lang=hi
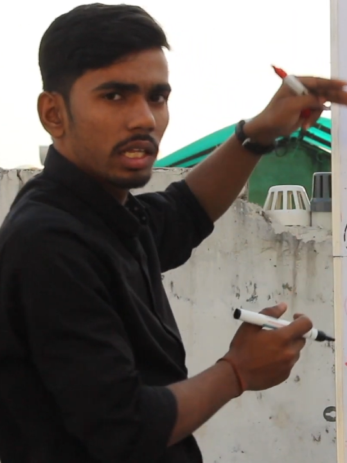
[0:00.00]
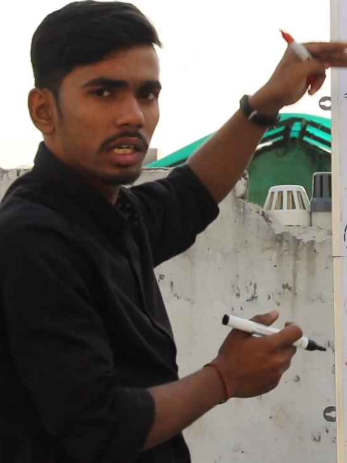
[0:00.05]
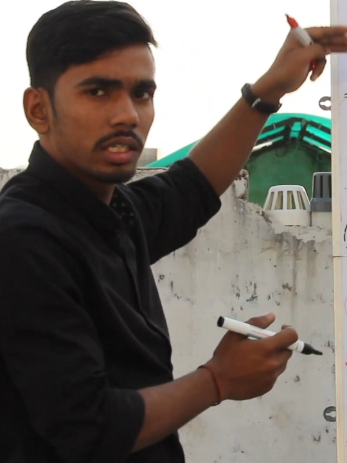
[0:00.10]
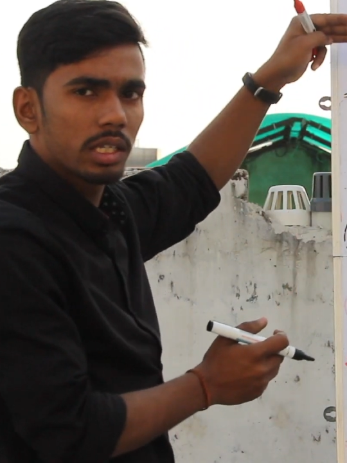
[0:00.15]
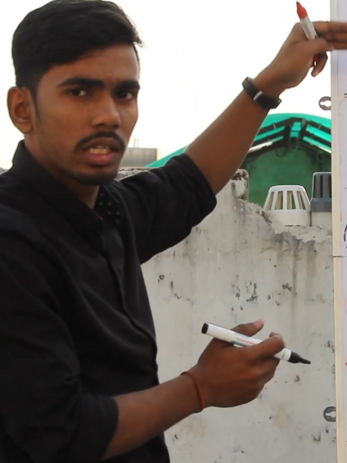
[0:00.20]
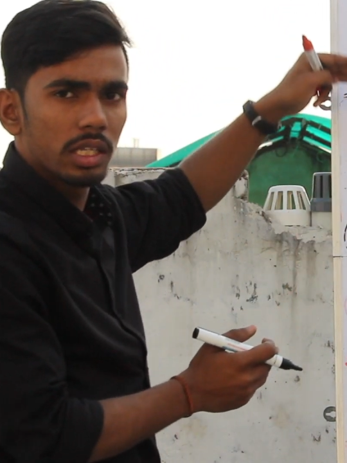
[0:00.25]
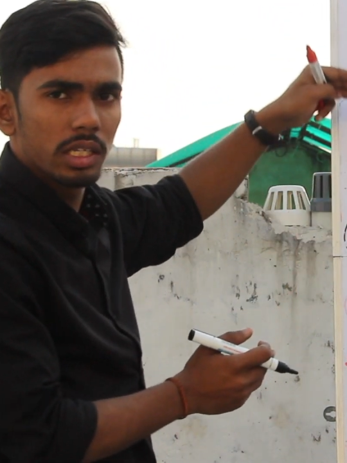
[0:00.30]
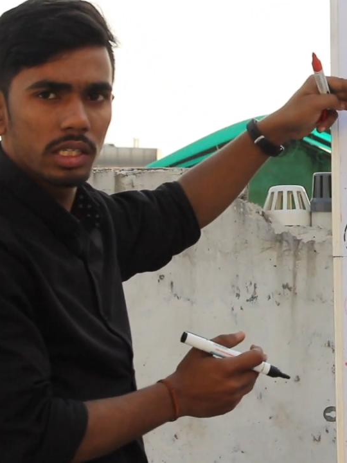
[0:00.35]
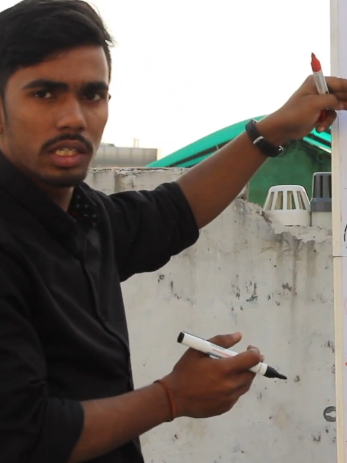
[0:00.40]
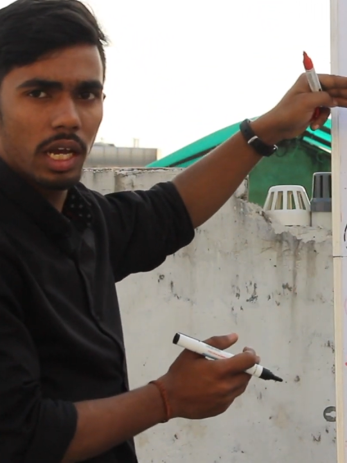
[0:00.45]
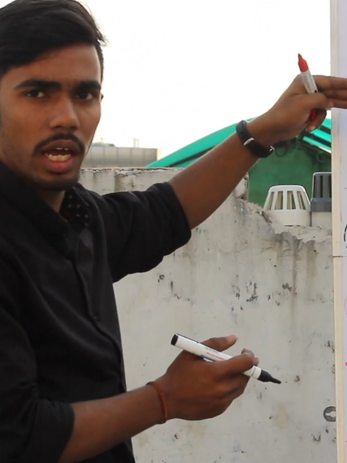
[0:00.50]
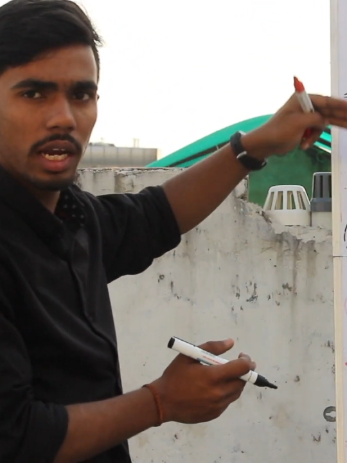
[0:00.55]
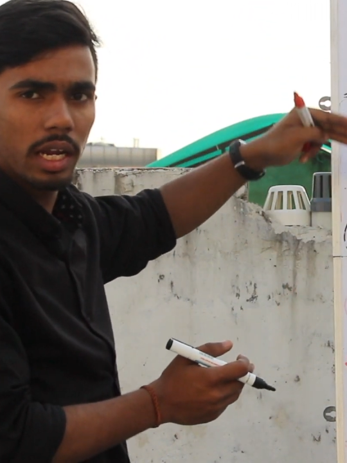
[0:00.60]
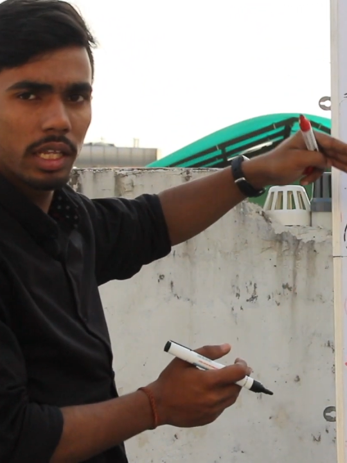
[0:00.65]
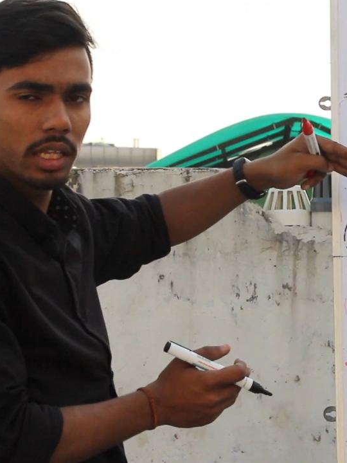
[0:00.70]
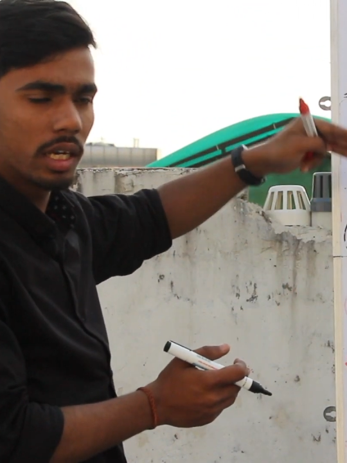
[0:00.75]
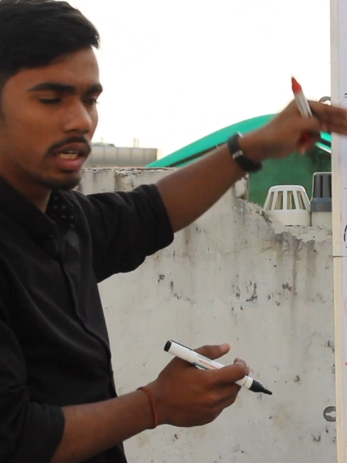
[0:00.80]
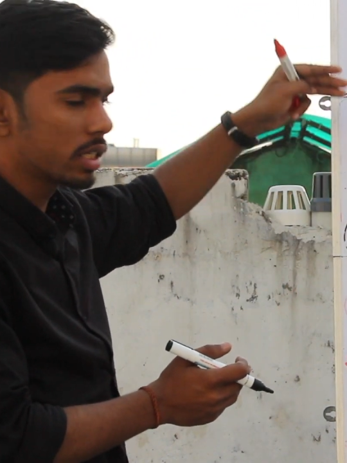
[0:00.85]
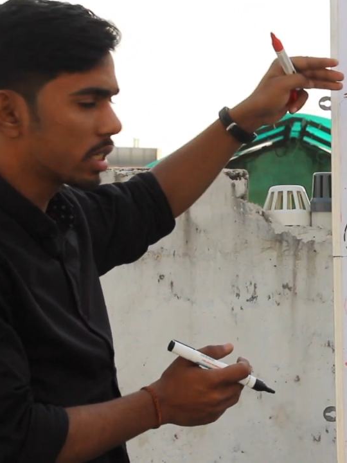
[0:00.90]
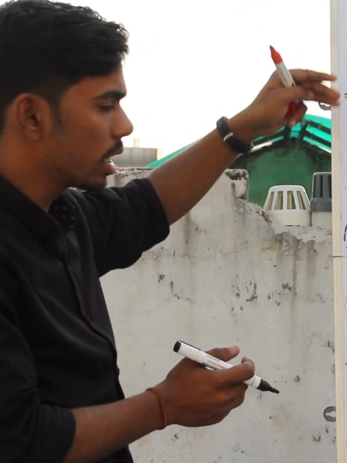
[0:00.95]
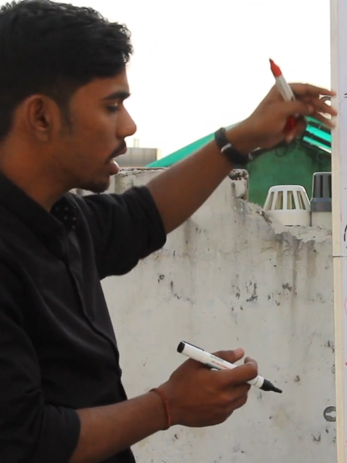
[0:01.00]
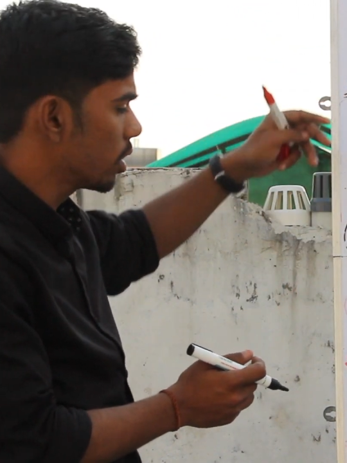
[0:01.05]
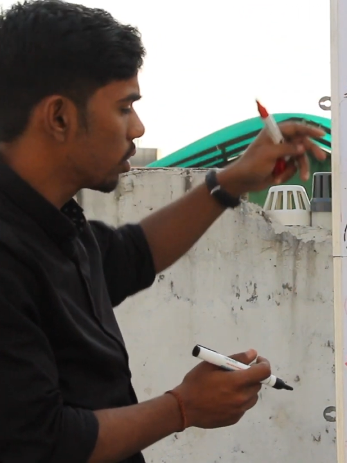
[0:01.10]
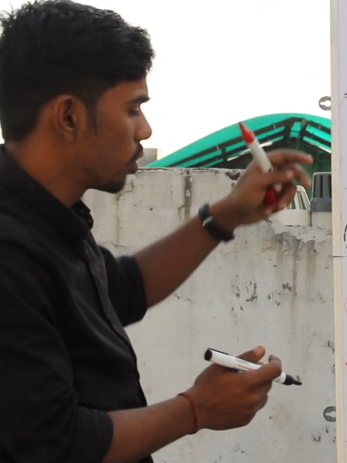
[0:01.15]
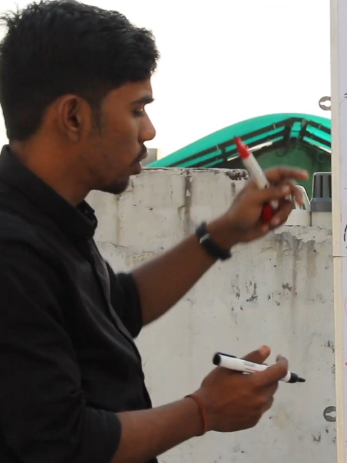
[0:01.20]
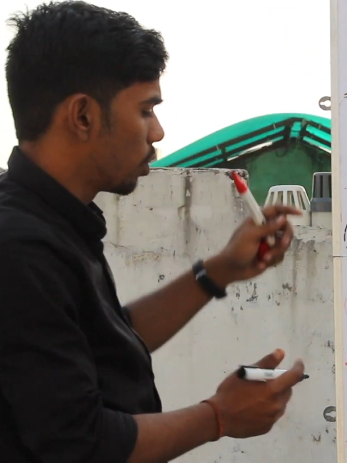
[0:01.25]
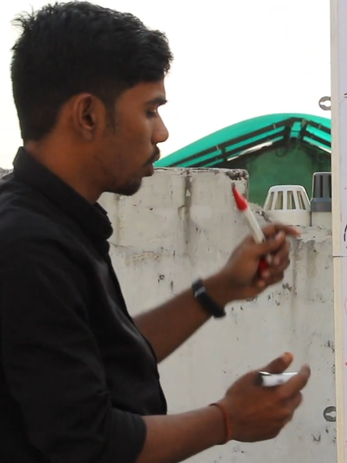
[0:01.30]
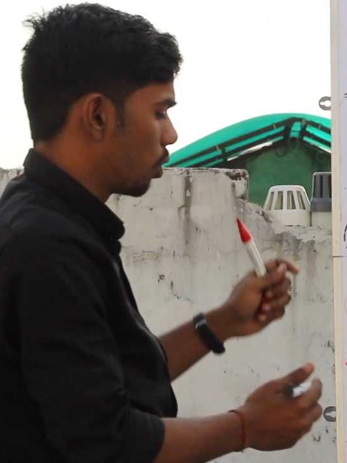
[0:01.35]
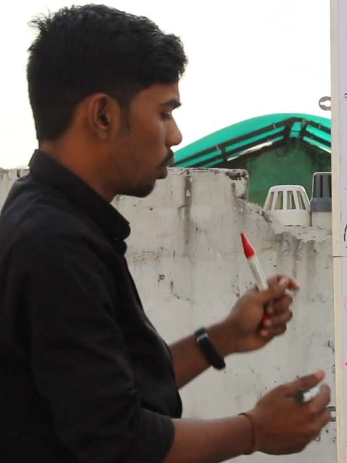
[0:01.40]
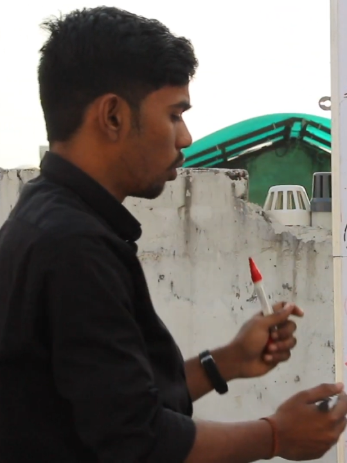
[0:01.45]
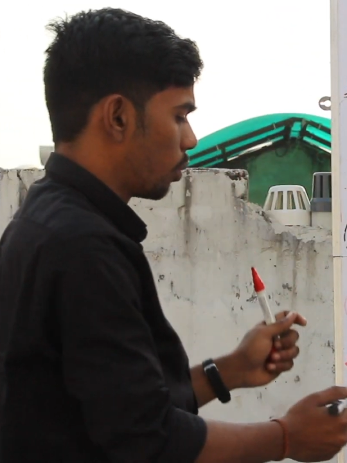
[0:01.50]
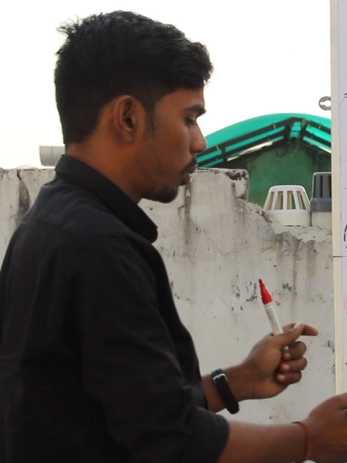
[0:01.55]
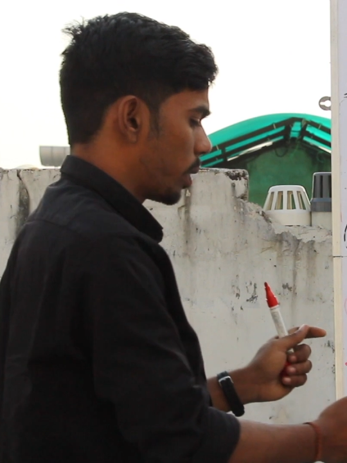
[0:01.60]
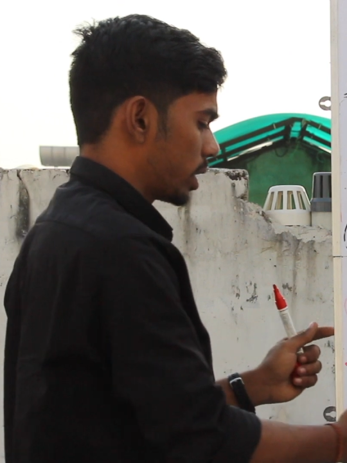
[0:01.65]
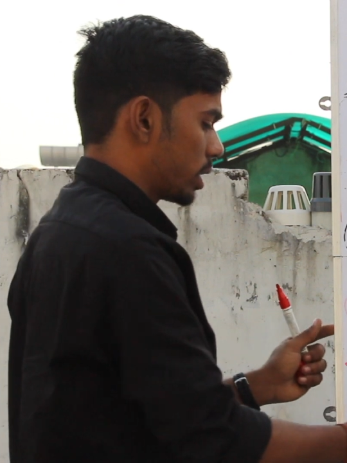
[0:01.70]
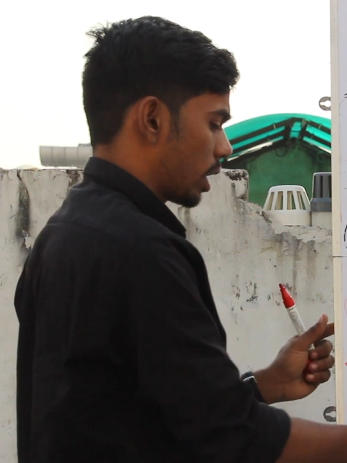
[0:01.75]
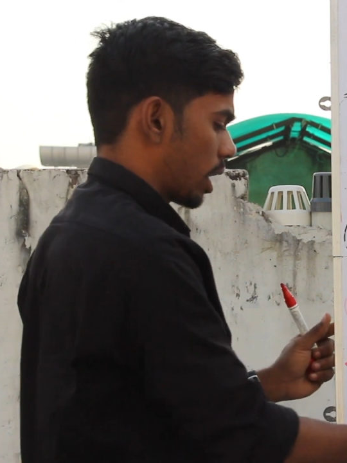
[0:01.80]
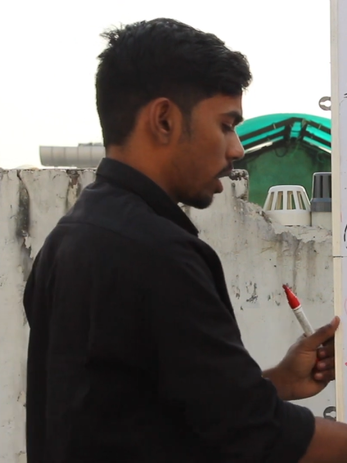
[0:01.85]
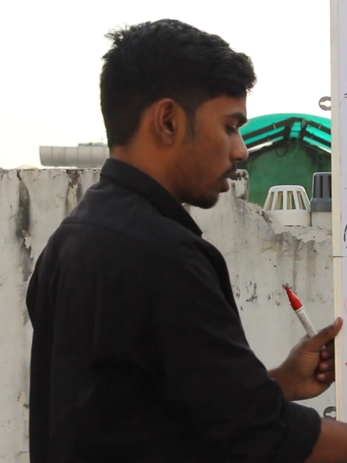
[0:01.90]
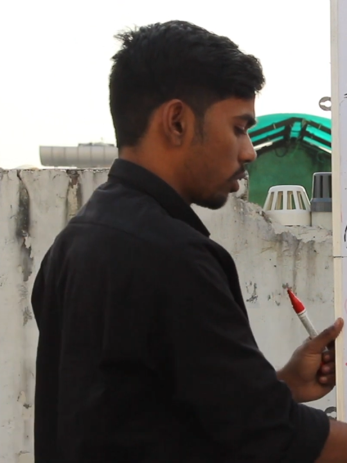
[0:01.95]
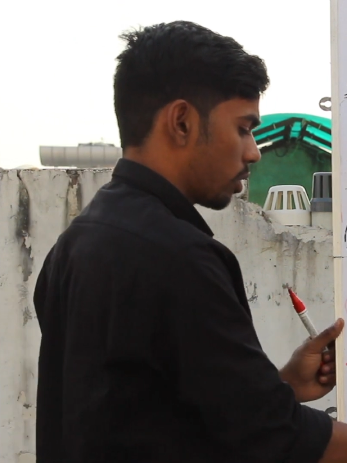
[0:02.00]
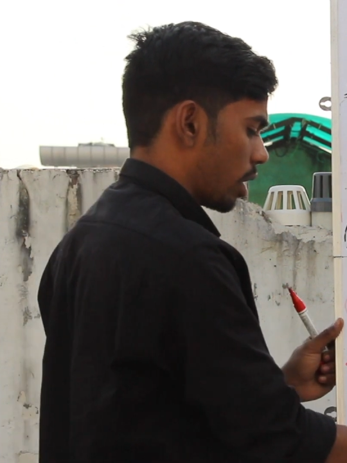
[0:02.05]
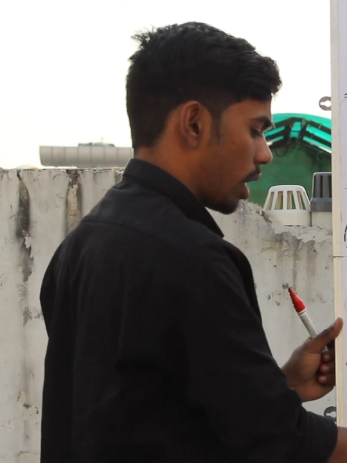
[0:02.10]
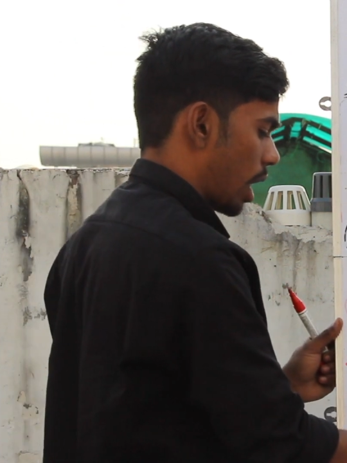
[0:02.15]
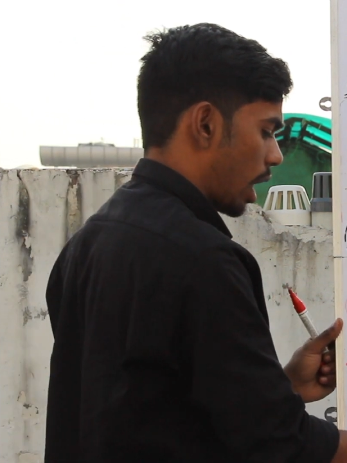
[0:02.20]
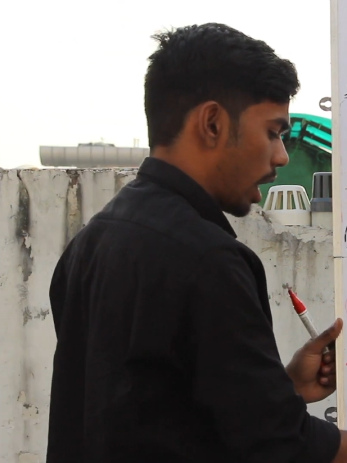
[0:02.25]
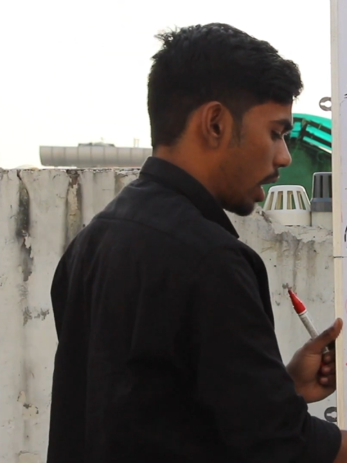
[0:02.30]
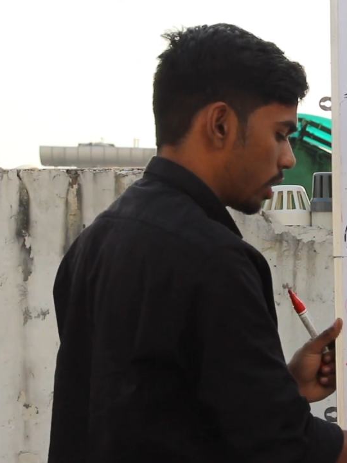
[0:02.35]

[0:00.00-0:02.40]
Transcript: इधर से नीचे आ रहा है इधर से ऊपर जा रहा है तो